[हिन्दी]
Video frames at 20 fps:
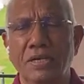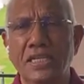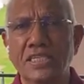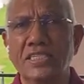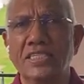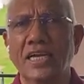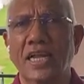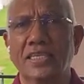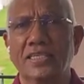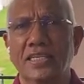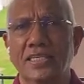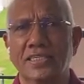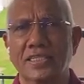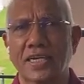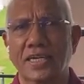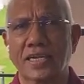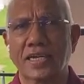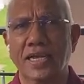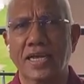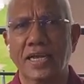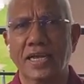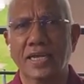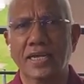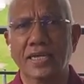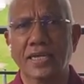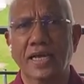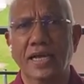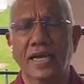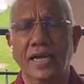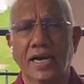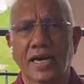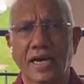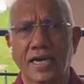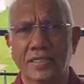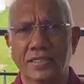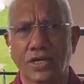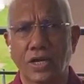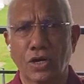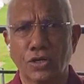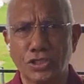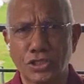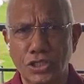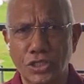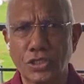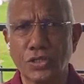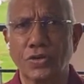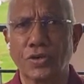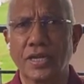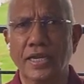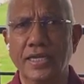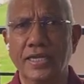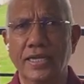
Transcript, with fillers: 20 साल से चल रहा है आज लॉन्चिंग हो रही